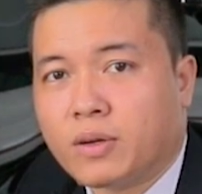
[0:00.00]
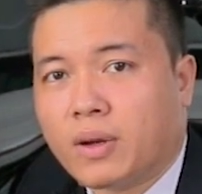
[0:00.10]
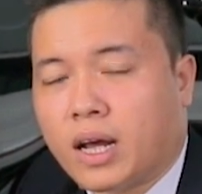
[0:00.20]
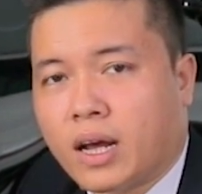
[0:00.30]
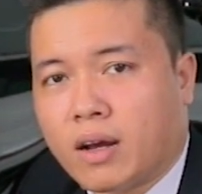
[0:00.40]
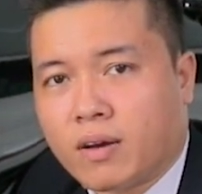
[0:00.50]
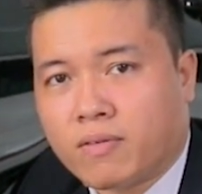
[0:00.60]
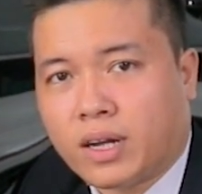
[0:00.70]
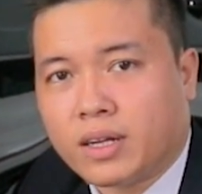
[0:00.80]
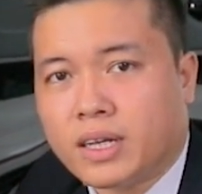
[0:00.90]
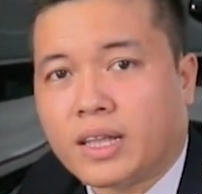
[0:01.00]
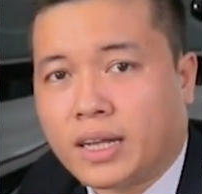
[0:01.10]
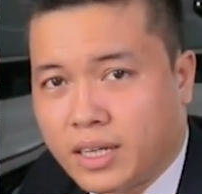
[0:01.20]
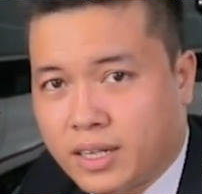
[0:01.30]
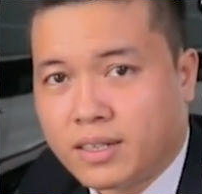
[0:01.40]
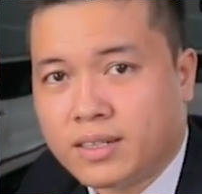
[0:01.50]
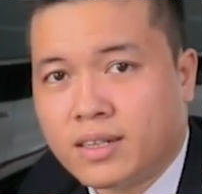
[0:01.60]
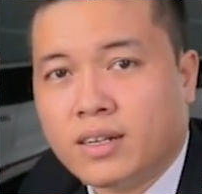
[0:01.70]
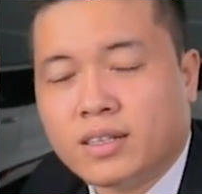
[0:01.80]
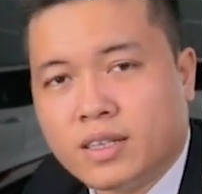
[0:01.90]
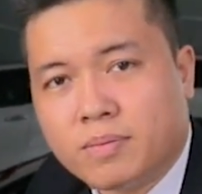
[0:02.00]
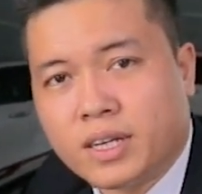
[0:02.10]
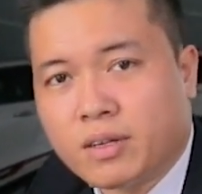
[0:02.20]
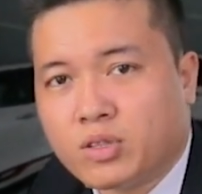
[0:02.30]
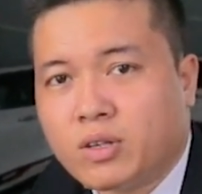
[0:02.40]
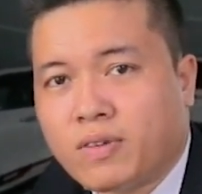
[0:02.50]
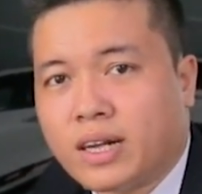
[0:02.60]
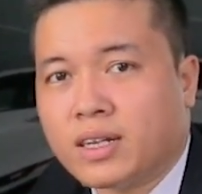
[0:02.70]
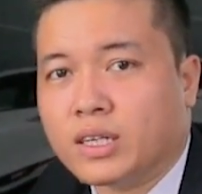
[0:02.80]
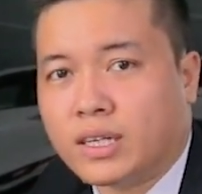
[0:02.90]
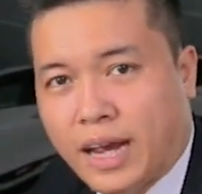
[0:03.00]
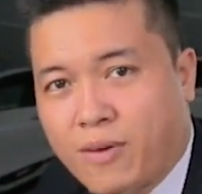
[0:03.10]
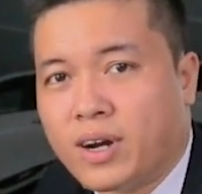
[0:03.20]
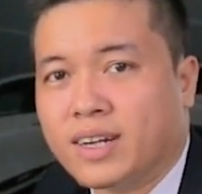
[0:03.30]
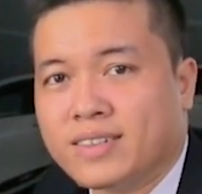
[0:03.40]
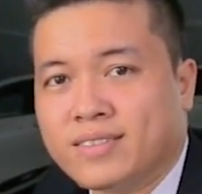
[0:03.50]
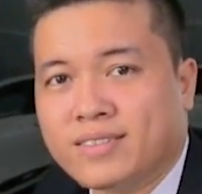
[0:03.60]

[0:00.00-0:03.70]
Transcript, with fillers: đều là phanh đĩa tản nhiệt giúp cái hiệu suất phanh được cao hơn